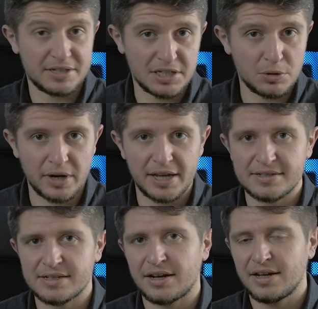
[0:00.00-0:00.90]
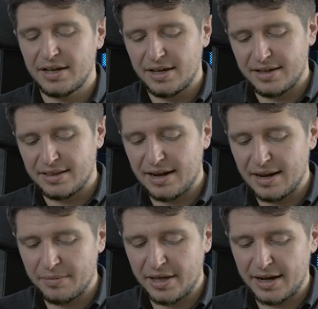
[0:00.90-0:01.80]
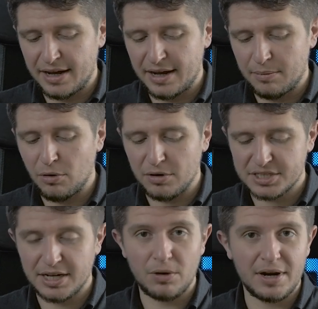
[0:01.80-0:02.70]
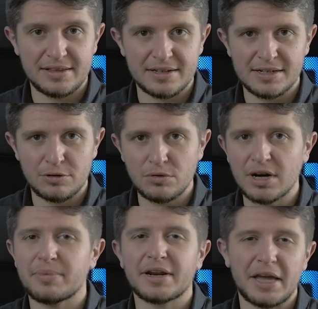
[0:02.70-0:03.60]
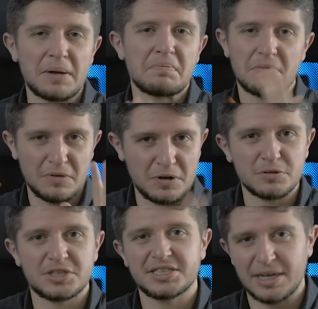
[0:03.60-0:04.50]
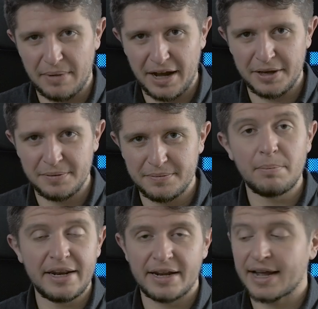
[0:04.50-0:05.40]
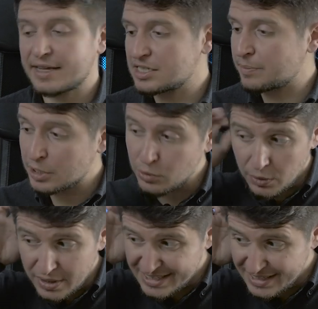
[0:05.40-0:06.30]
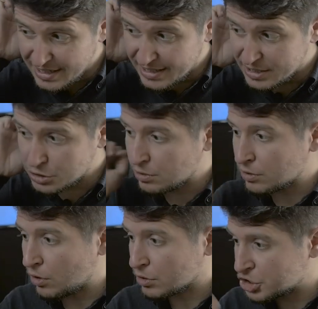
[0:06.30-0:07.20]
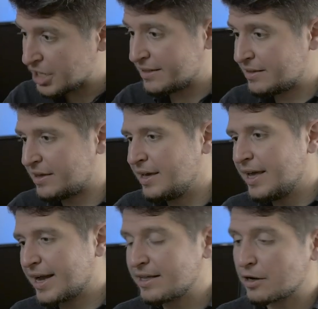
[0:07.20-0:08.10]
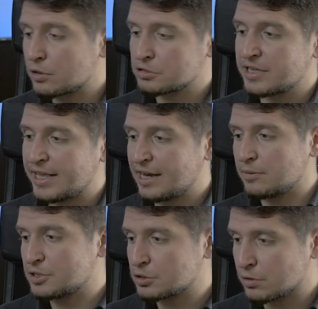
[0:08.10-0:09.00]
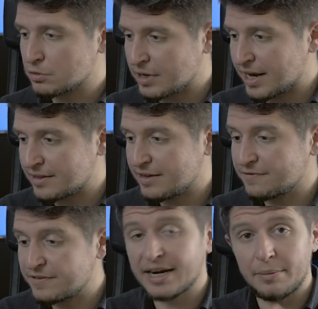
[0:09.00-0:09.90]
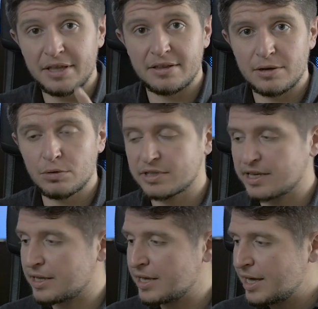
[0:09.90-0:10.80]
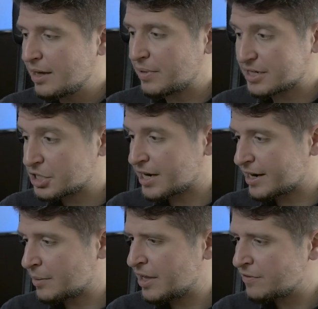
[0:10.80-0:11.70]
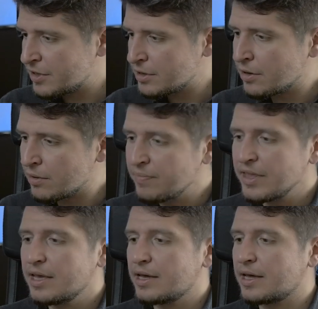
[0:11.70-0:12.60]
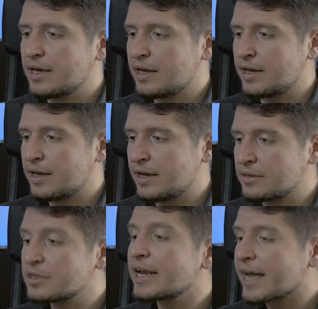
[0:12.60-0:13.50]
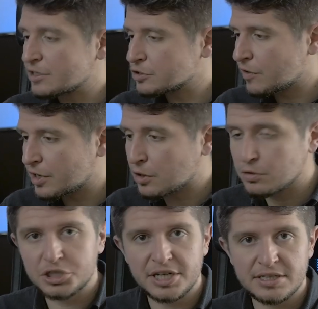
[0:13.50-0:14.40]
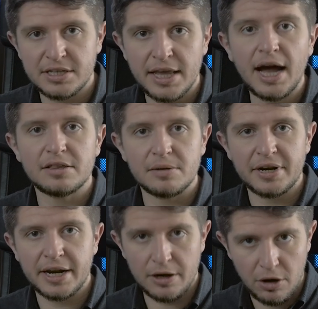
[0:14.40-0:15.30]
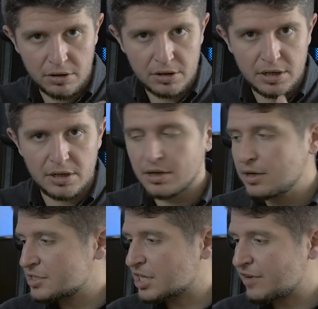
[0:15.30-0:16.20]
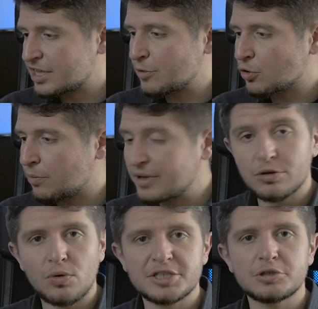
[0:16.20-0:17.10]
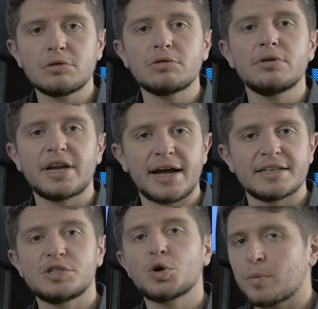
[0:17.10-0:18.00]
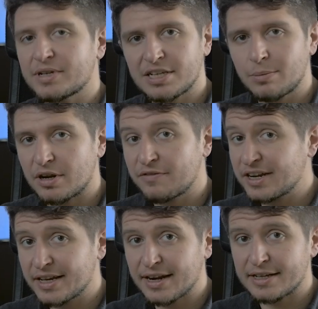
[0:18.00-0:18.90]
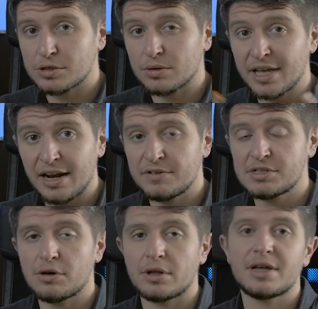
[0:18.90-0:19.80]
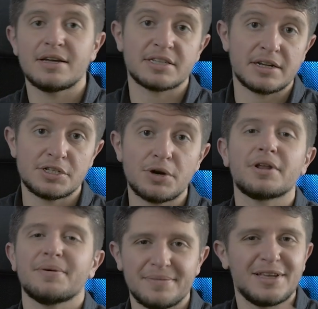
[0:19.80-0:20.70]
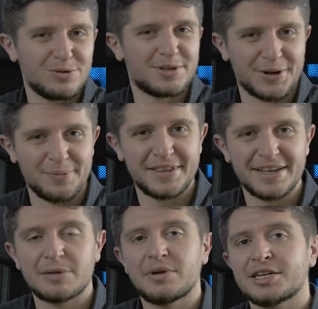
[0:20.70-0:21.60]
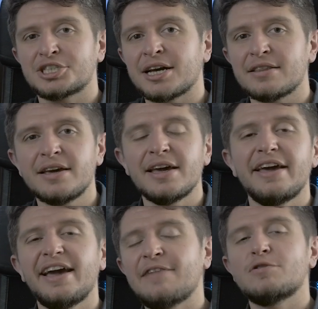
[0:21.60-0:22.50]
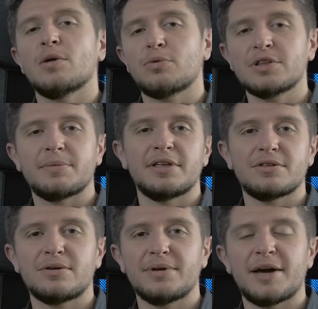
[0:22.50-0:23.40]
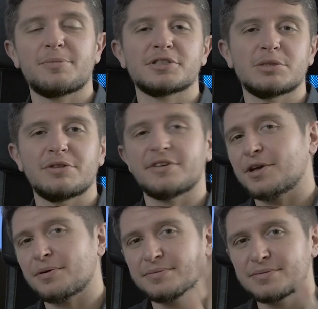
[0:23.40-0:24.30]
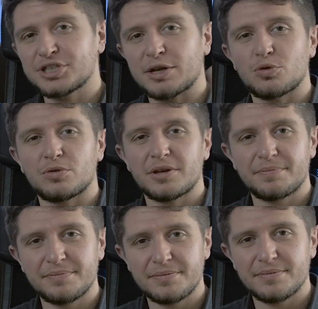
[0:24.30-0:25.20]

per sicurezza nella mia borsa con l'attrezzatura perché non si sa mai. Bene ragazzi, per cui questi sono oggetti che nel corso degli anni mi sono tornati veramente utili per girare i miei video. Eh, nel caso voi ne conosceste degli altri, perché no? Scrivetemi un commento qua sotto e ragazzi io come sempre vi ringrazio della visione, delle iscrizioni, di tutti i commenti che mi lasciate e vi do appuntamento ai prossimi video. Ciao a tutti!